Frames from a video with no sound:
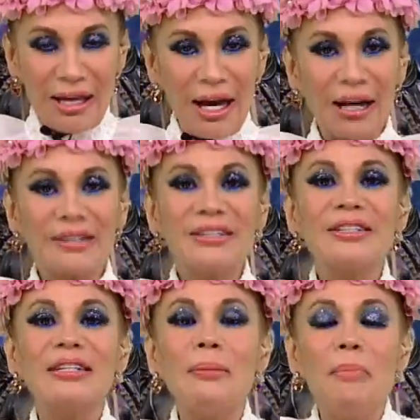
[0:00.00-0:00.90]
que hagas
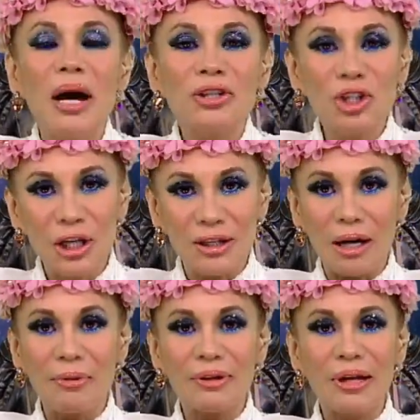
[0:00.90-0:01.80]
este match a
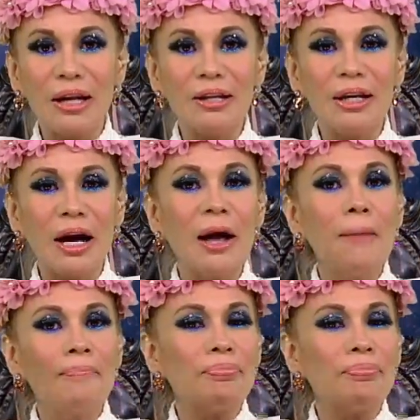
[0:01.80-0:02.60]
través de él y diga,